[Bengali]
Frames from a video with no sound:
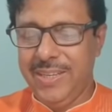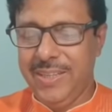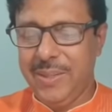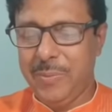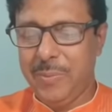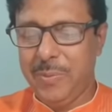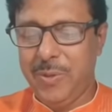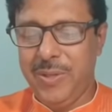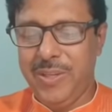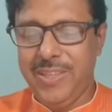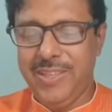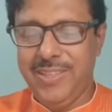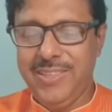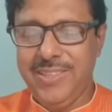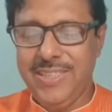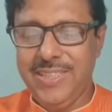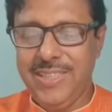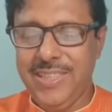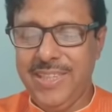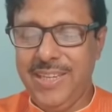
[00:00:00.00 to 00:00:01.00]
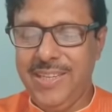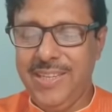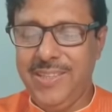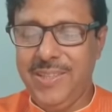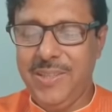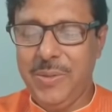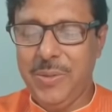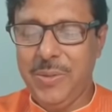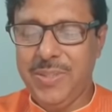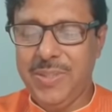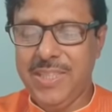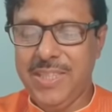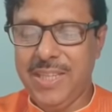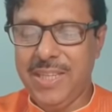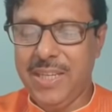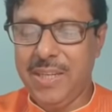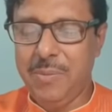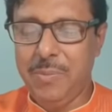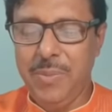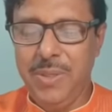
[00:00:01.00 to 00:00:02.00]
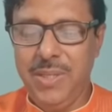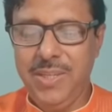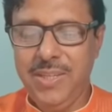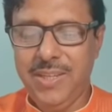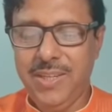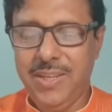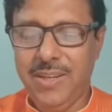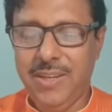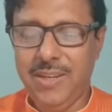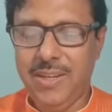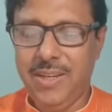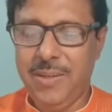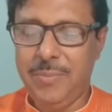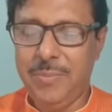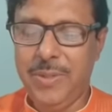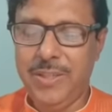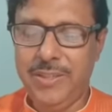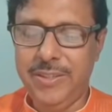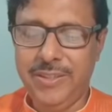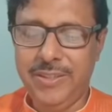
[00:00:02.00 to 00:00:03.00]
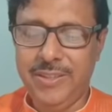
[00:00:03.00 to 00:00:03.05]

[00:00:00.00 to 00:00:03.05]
তা বললেন যে এইটি হচ্ছে আমি আর আমার